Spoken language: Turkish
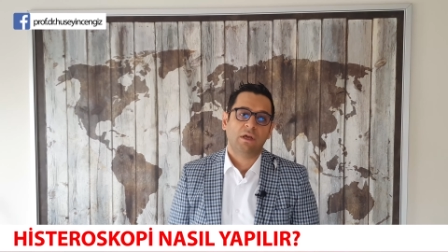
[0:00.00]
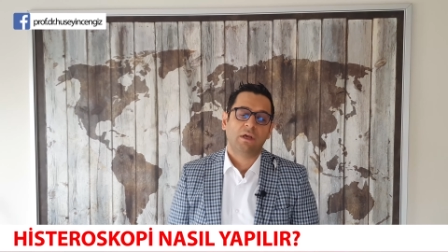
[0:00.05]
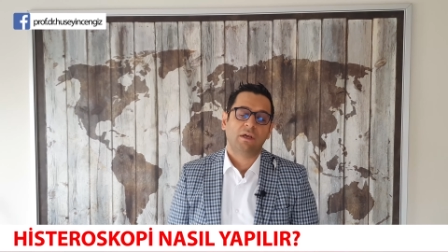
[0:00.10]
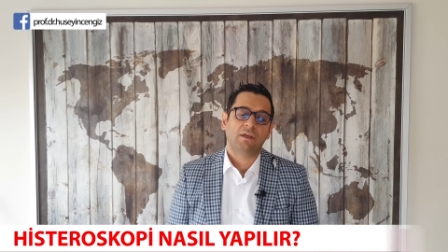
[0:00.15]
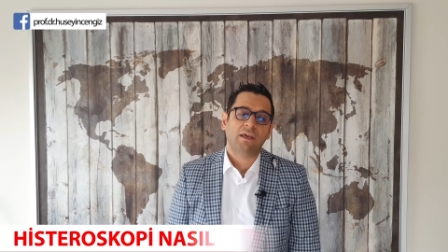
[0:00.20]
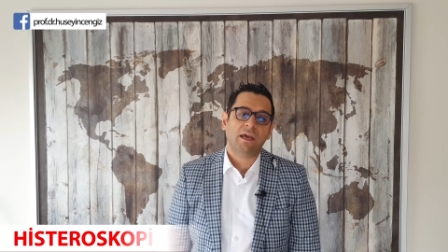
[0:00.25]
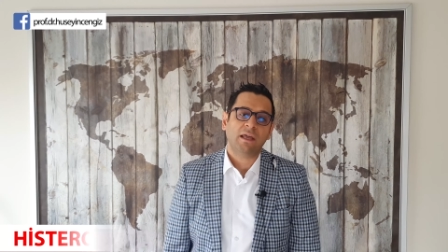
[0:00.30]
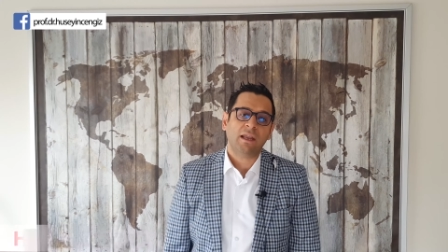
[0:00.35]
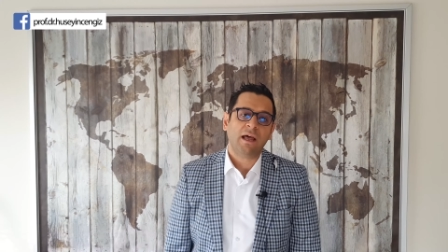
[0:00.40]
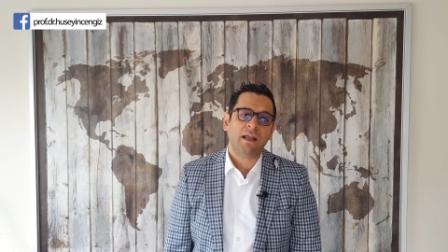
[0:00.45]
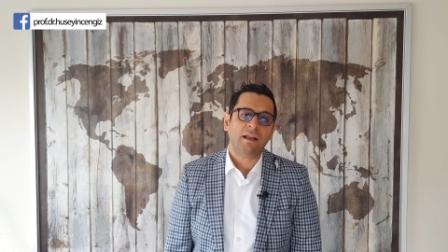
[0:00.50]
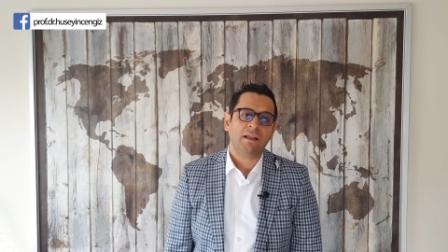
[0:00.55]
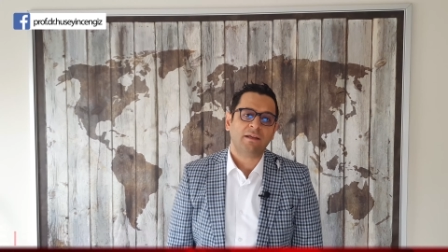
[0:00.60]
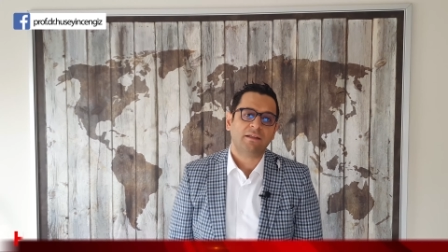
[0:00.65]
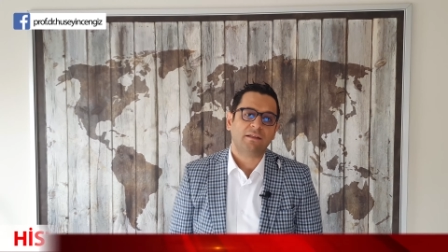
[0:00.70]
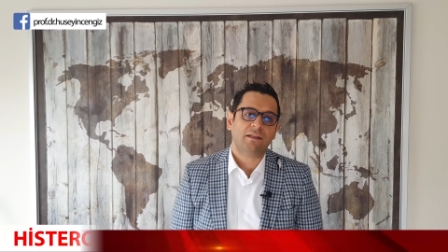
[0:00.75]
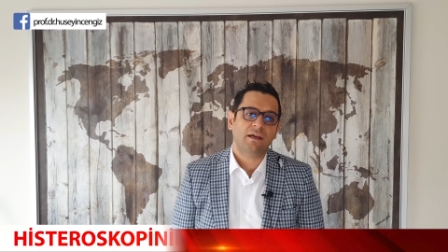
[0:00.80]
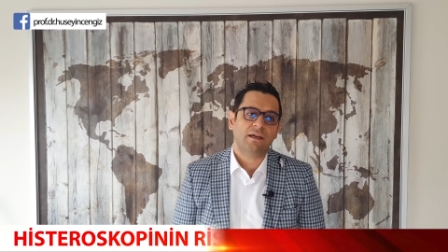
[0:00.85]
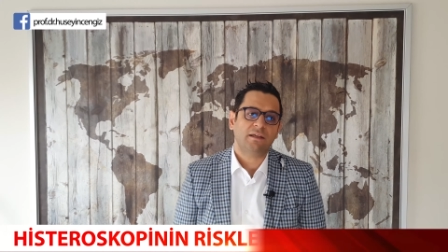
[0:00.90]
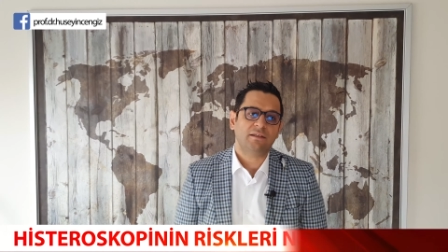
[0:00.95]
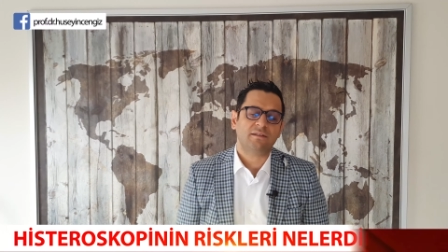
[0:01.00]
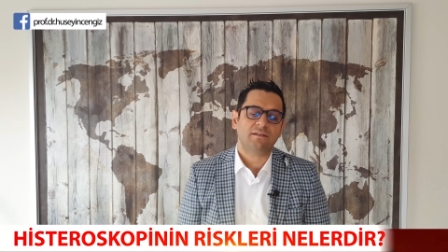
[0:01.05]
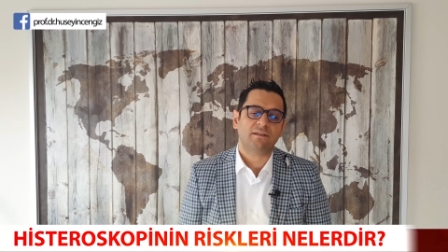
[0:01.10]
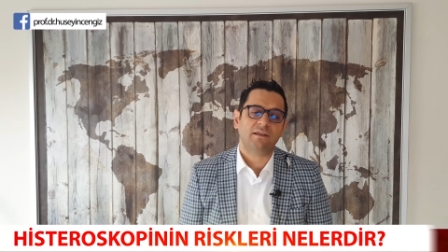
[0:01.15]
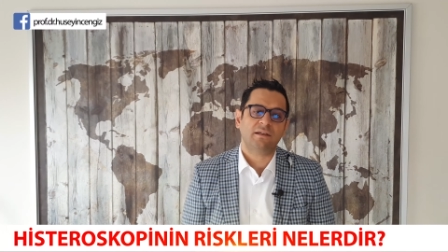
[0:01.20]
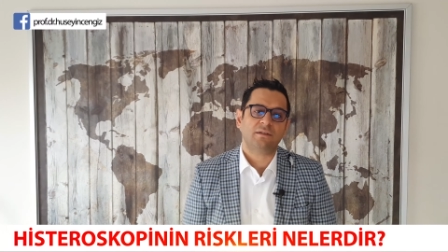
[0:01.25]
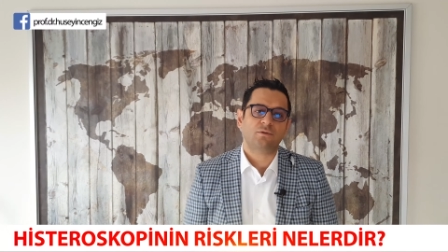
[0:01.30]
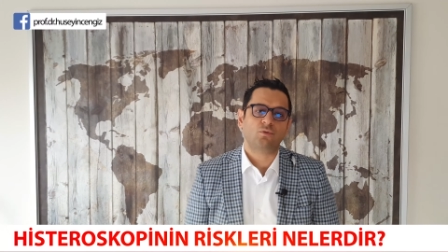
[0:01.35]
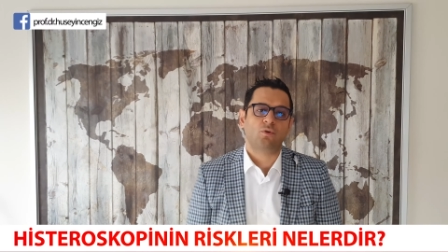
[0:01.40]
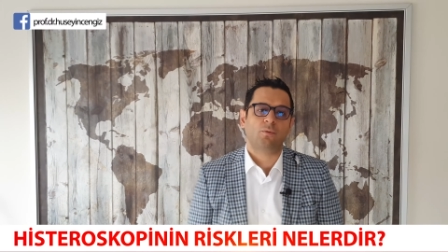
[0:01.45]
Genellikle
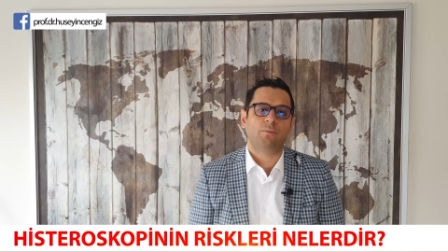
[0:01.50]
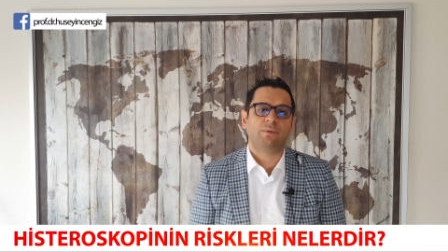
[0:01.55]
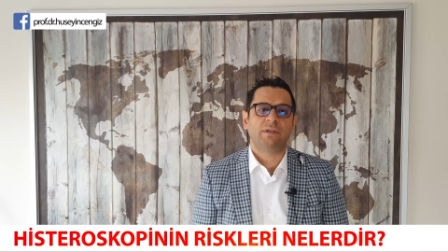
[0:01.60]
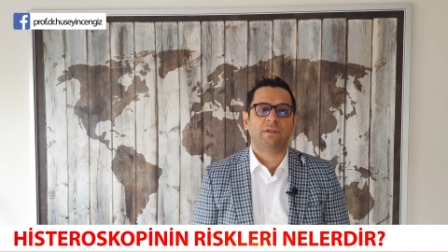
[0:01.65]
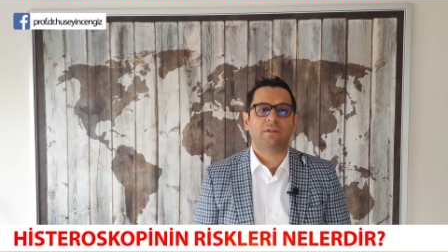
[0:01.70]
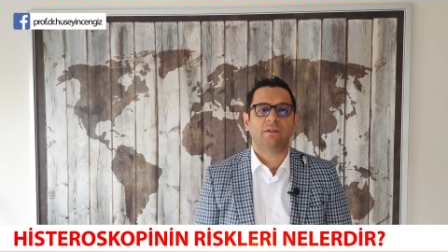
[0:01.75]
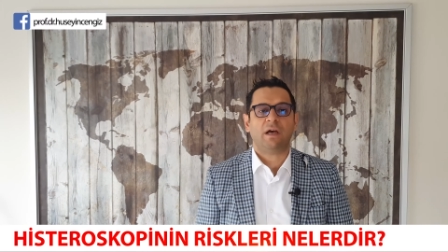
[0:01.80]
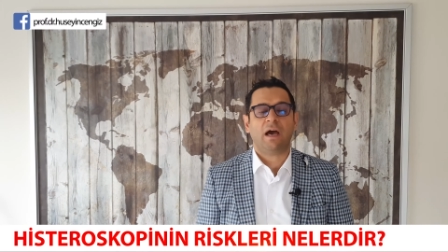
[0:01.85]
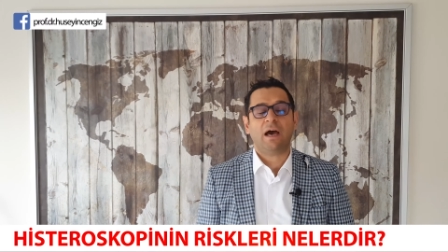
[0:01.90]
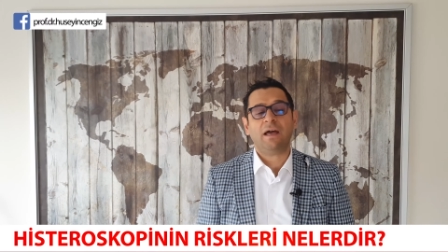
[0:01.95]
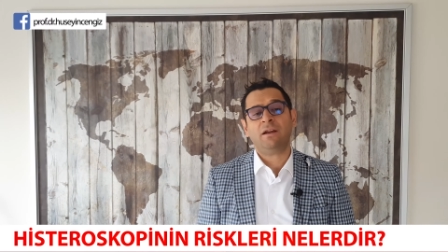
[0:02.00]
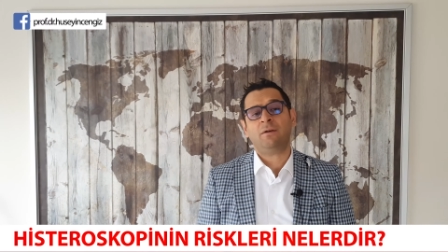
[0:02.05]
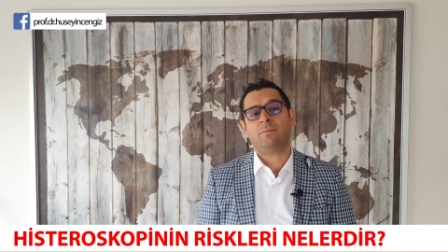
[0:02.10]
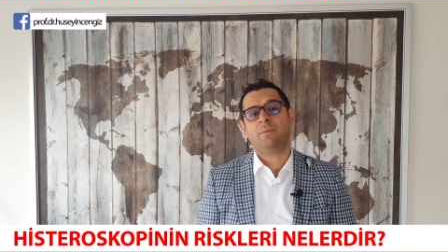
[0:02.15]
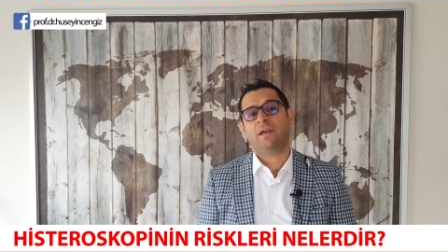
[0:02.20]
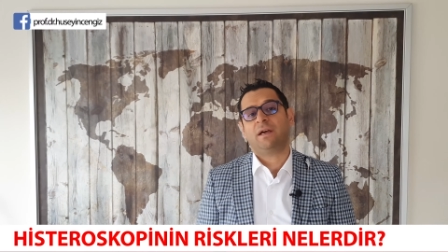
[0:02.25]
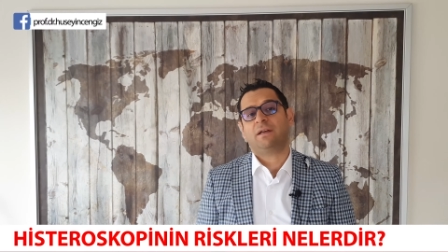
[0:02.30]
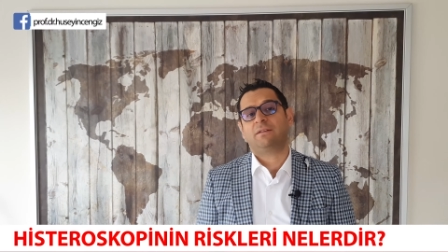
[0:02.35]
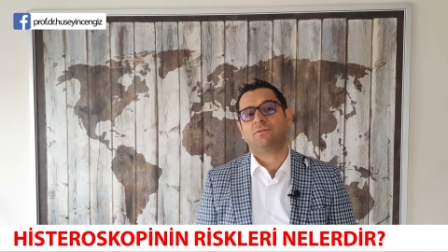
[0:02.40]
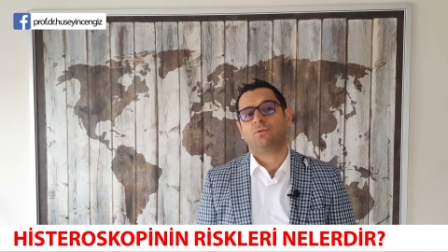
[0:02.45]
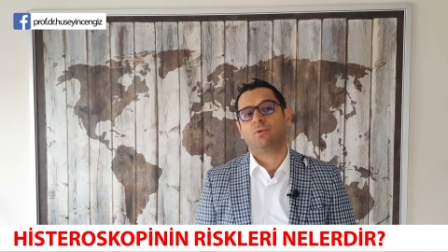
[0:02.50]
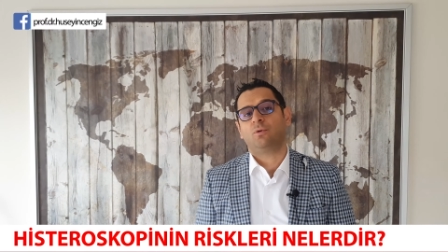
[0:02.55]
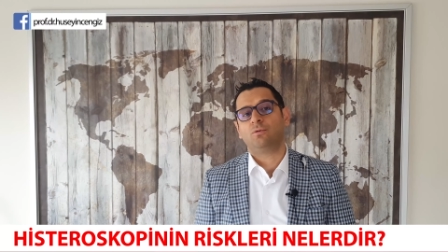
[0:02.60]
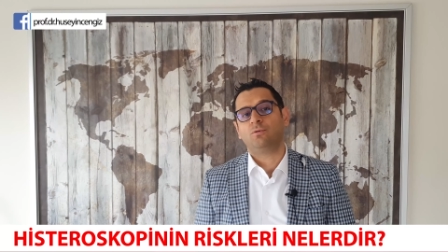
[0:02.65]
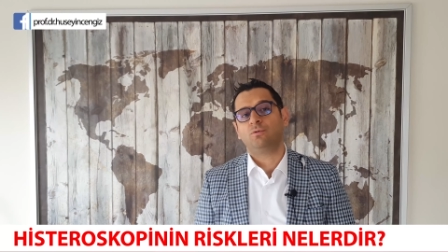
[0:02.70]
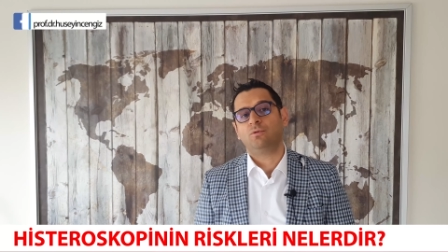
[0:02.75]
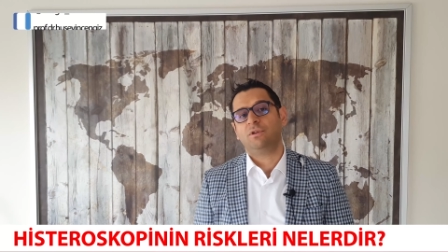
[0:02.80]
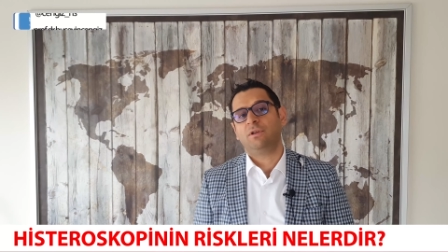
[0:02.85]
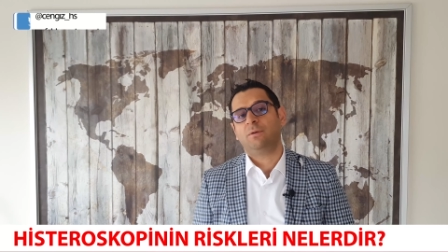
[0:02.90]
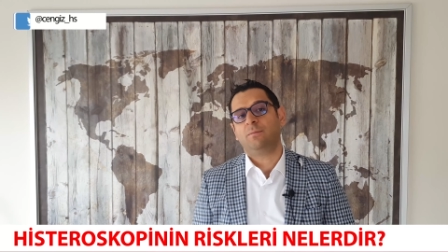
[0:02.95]
histeroskopinin her ameliyatta
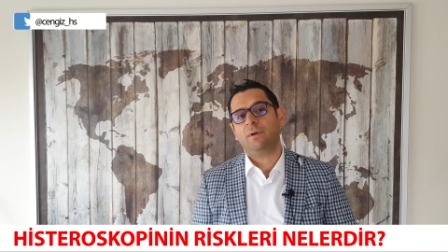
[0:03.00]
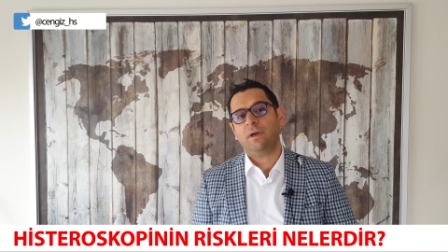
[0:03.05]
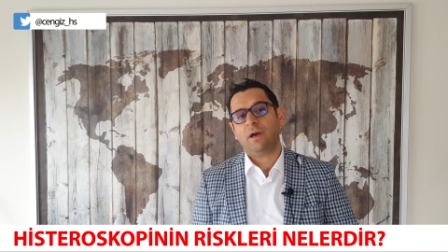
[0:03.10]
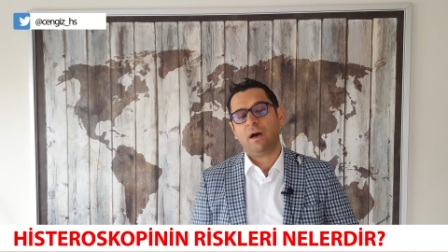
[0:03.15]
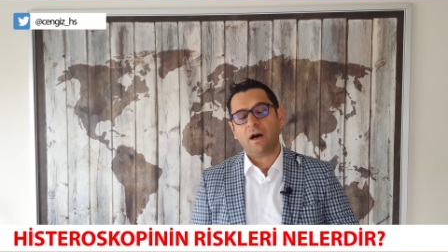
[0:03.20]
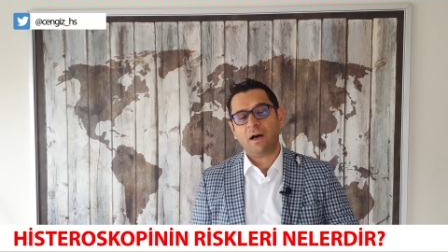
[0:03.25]
olduğu gibi